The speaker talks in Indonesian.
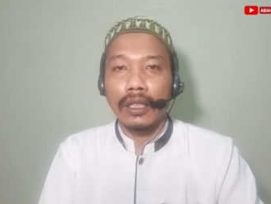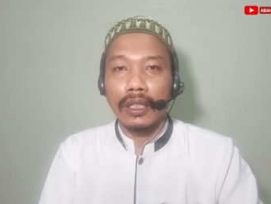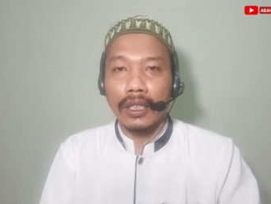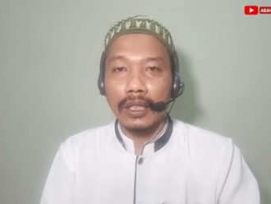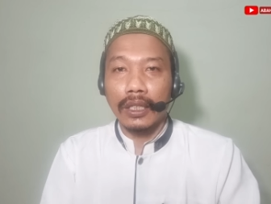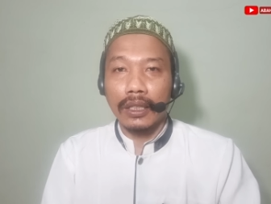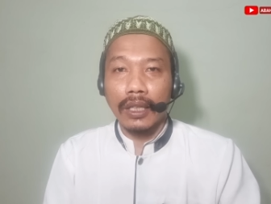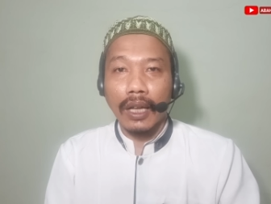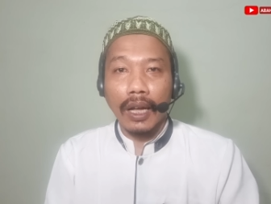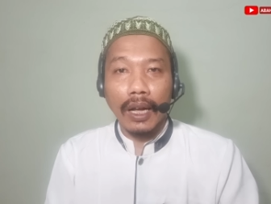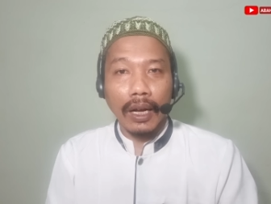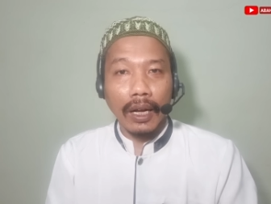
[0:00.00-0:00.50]

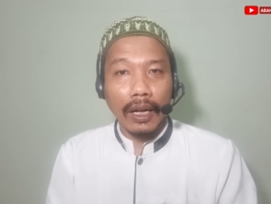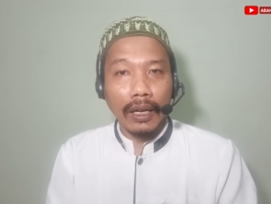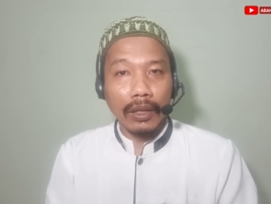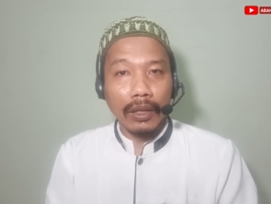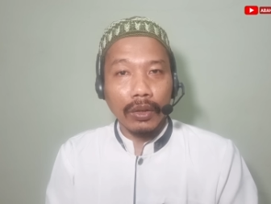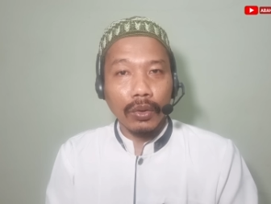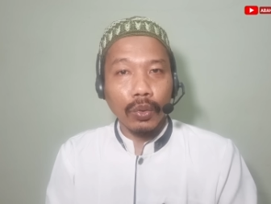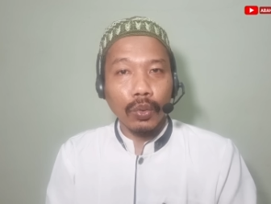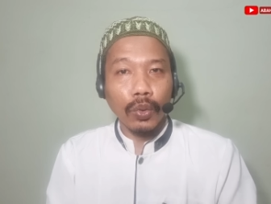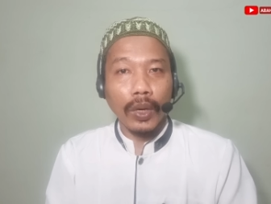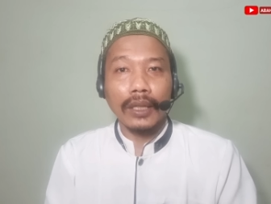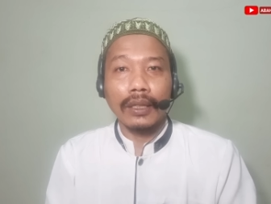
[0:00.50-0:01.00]
kita akan
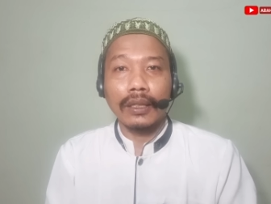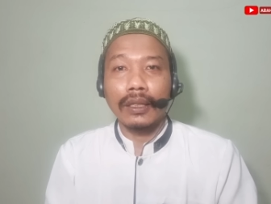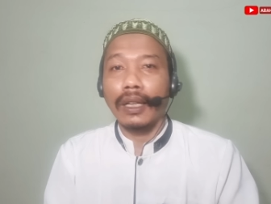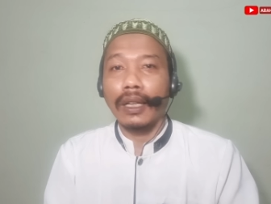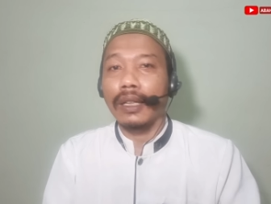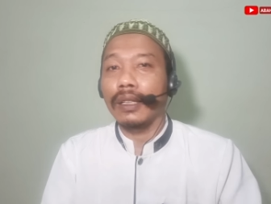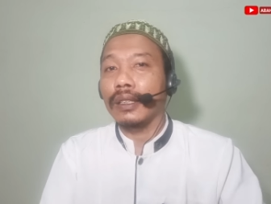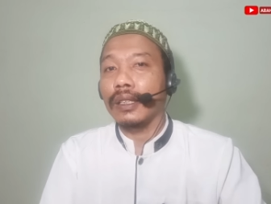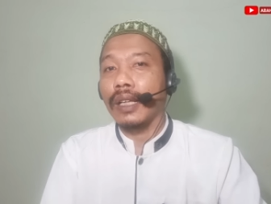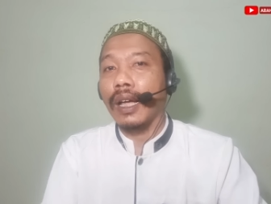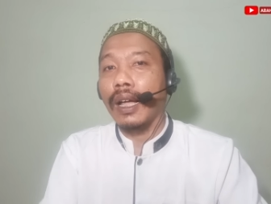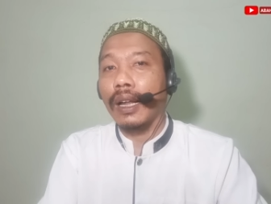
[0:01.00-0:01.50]
kuat
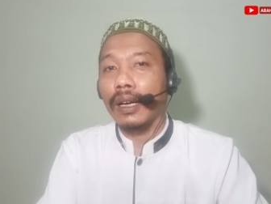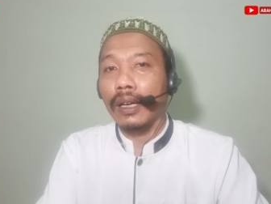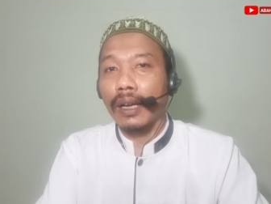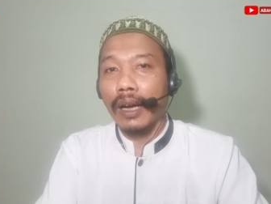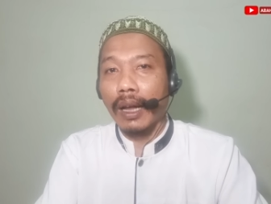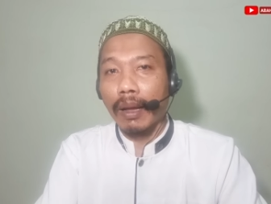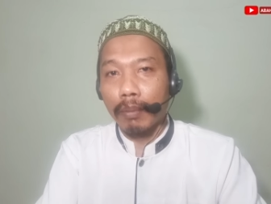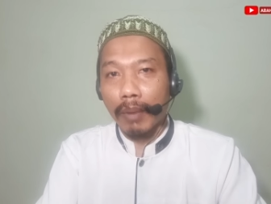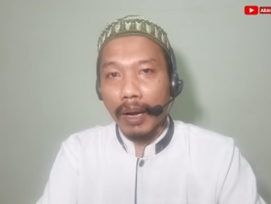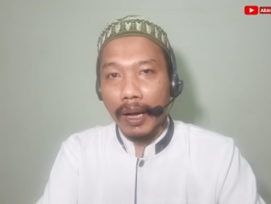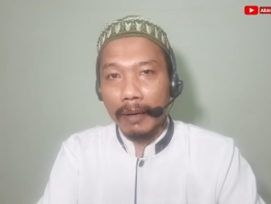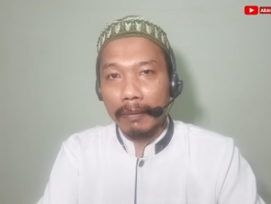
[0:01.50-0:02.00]
dan tahan
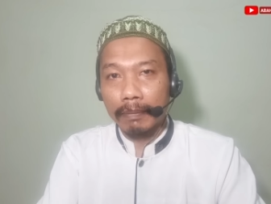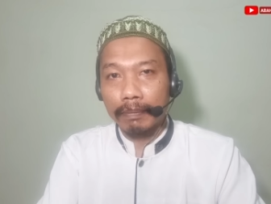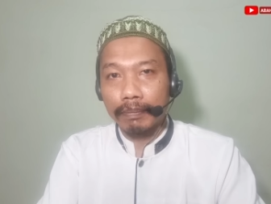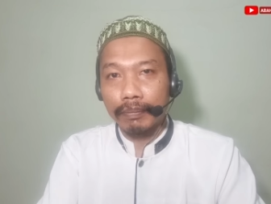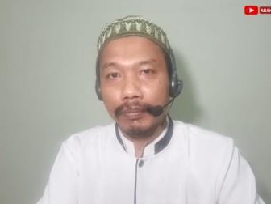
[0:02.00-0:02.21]
lama.